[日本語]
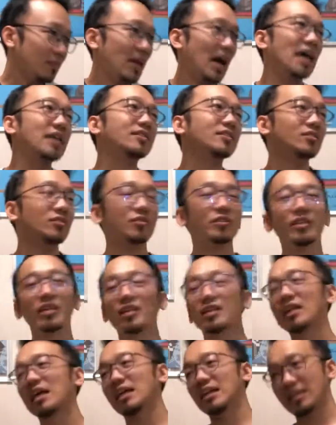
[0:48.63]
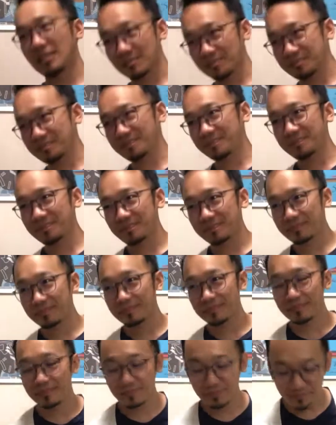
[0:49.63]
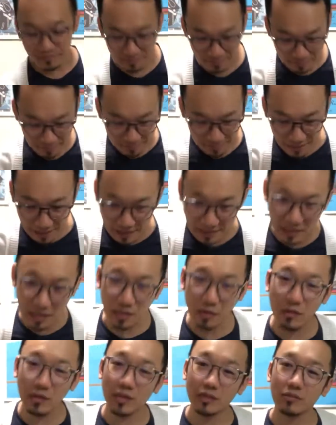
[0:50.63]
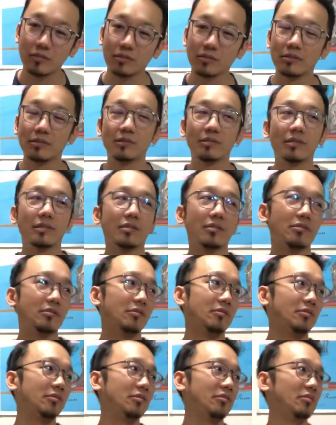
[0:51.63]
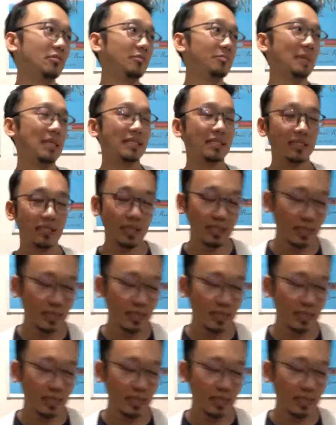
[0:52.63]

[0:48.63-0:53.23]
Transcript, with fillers: 愛知トリエンナーレ愛知トリエンナーレ名古屋のえっと町